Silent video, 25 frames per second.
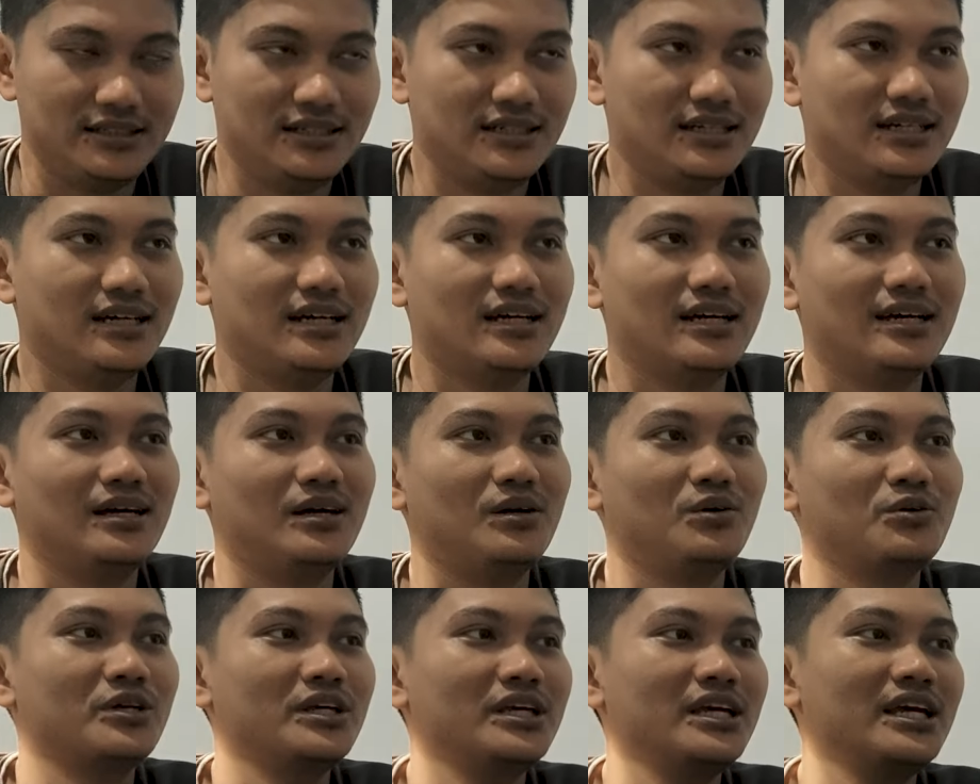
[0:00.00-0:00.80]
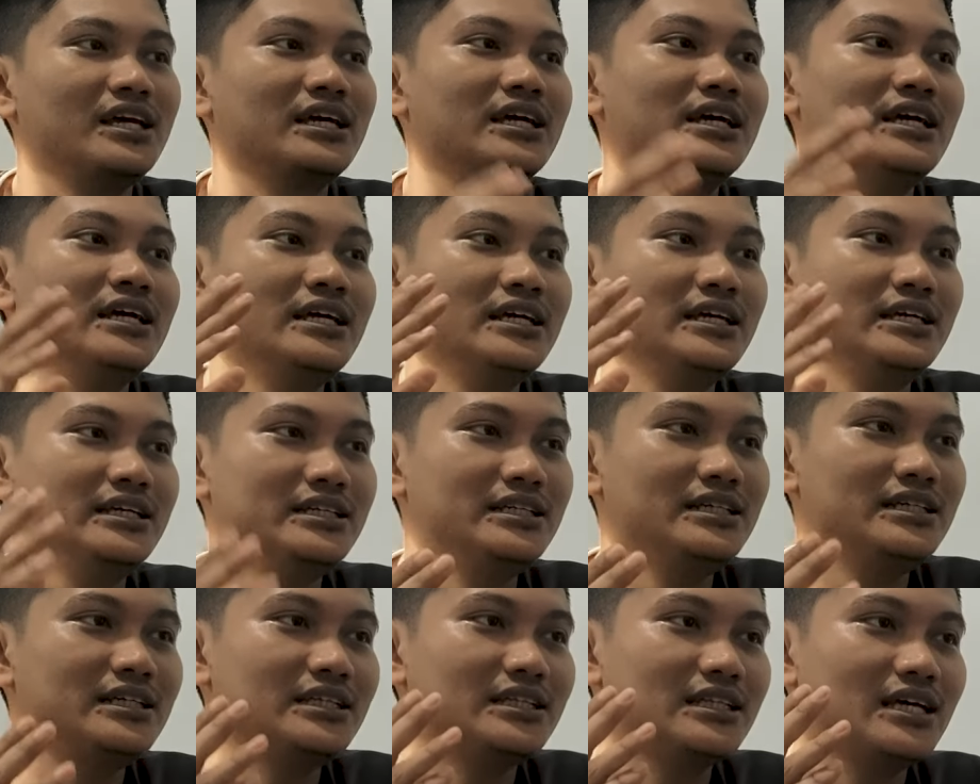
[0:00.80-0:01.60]
nah oke okay, geng
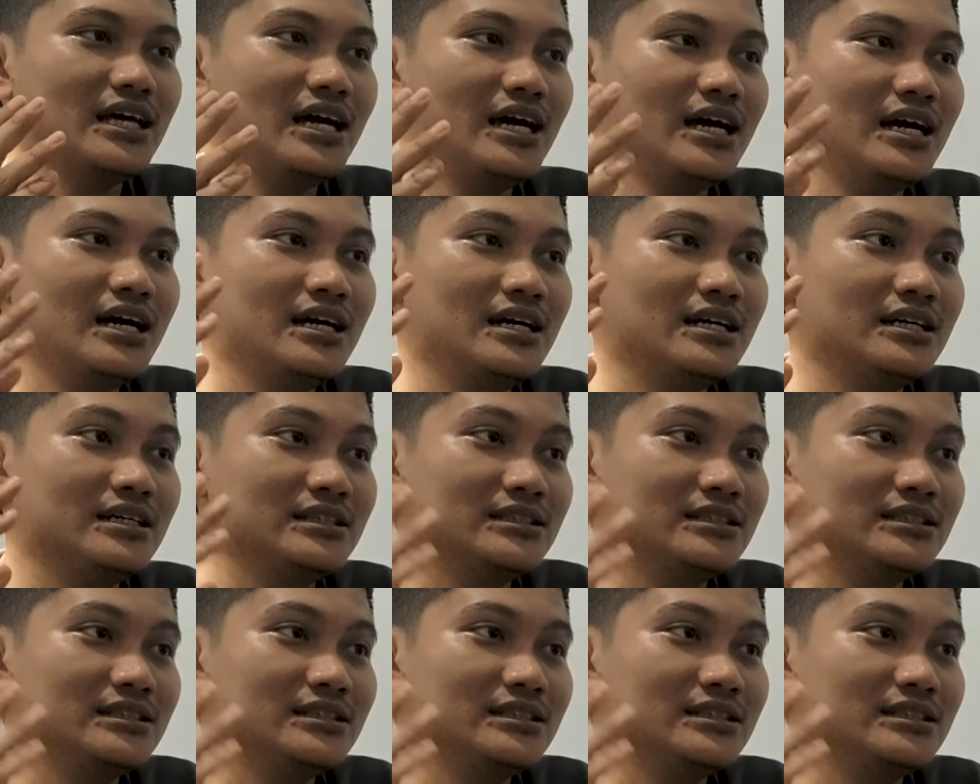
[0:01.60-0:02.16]
ini kita